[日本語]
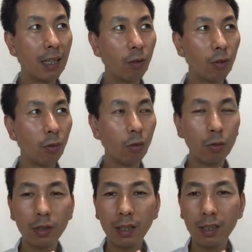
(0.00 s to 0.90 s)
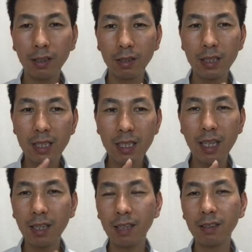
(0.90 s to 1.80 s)
どのぐらいなんだろう、1
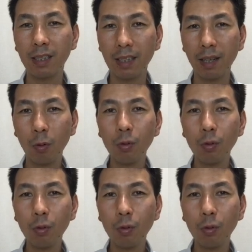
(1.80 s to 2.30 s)
年間ぐらいね、